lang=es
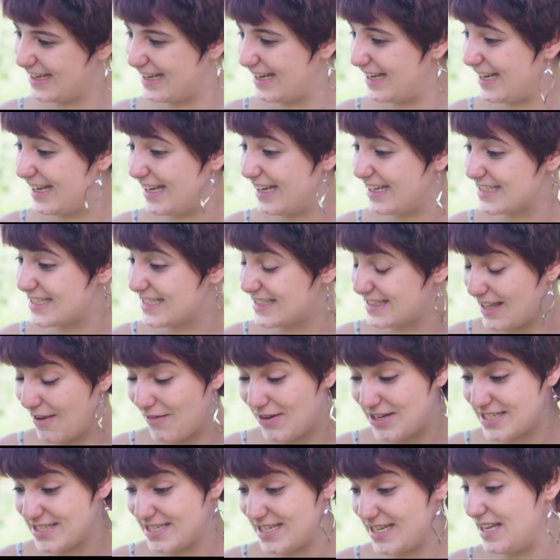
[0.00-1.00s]

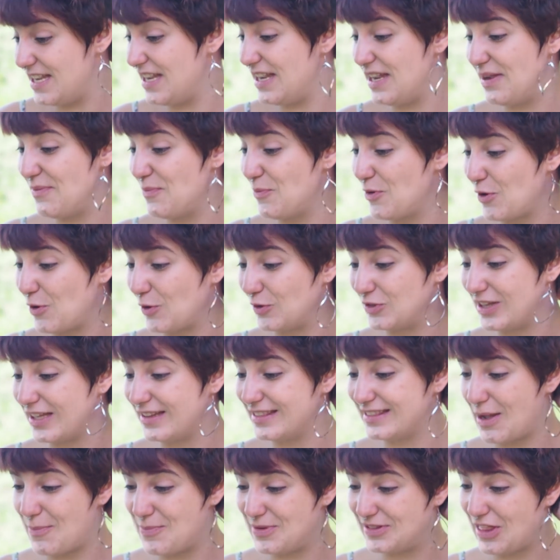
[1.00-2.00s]
estaba así muy
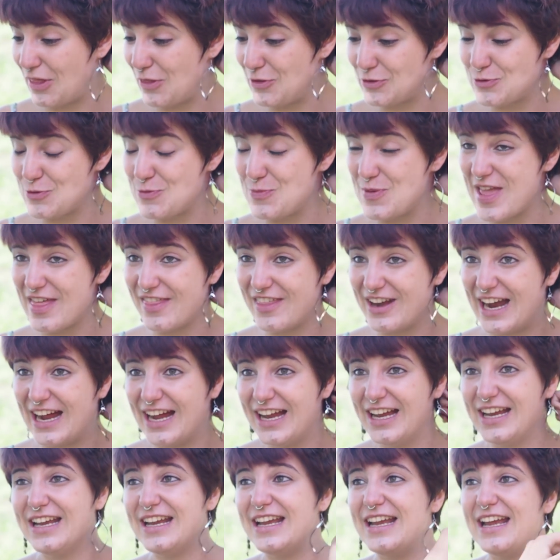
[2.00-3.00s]
contenta pintando su piedra
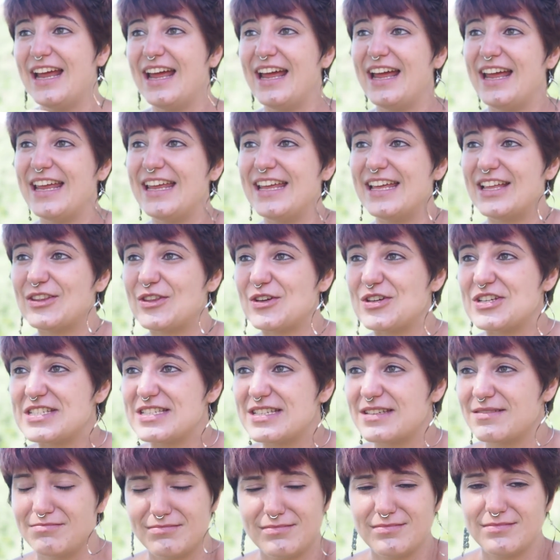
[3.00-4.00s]
y
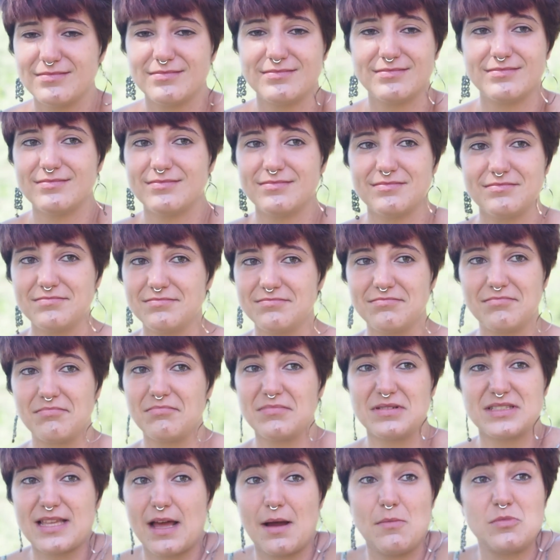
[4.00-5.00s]
entonces
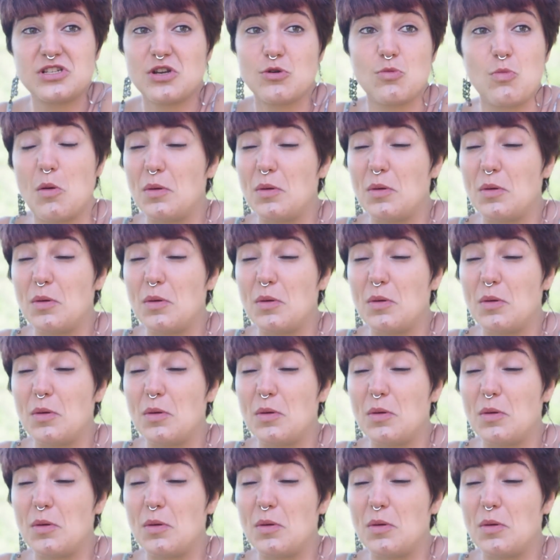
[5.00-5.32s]
estábamos en un